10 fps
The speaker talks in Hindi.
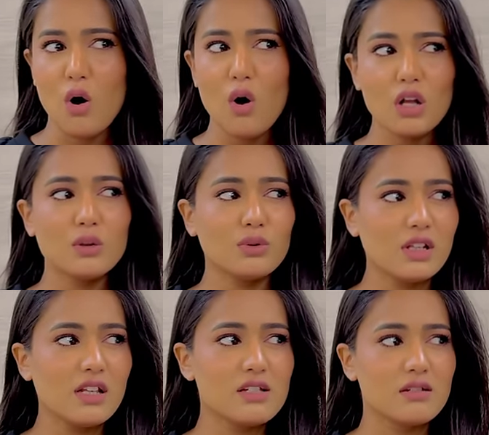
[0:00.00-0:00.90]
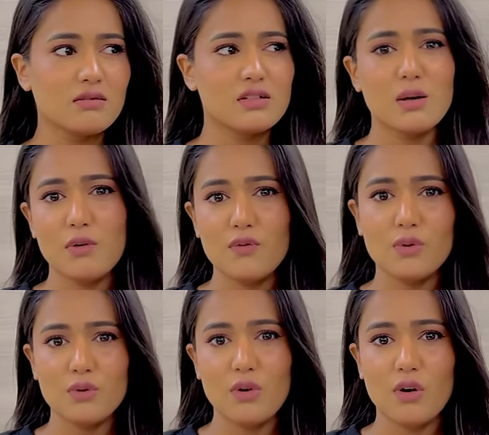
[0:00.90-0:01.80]
ऑल नो दिस सम ऑफ
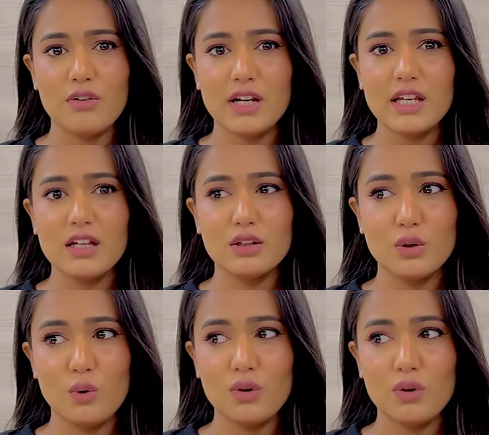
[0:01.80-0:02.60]
यू ऑलरेडी नो